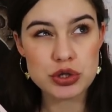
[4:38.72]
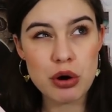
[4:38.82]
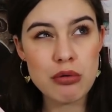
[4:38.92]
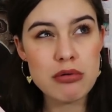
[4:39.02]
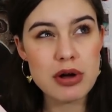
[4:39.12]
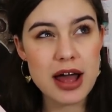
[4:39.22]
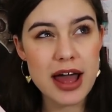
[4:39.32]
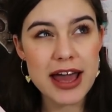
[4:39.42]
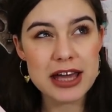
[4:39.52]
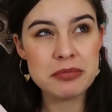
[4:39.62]
Joe,
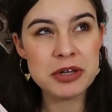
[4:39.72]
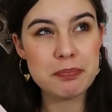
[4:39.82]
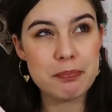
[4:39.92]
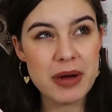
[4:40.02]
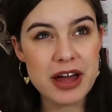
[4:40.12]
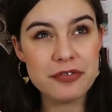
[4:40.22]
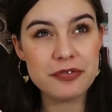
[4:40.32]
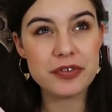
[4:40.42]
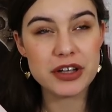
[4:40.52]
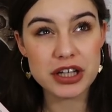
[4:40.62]
Amy, Beth
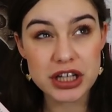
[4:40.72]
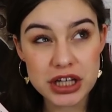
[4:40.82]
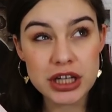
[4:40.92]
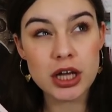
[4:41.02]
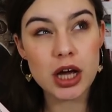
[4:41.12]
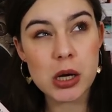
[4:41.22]
i...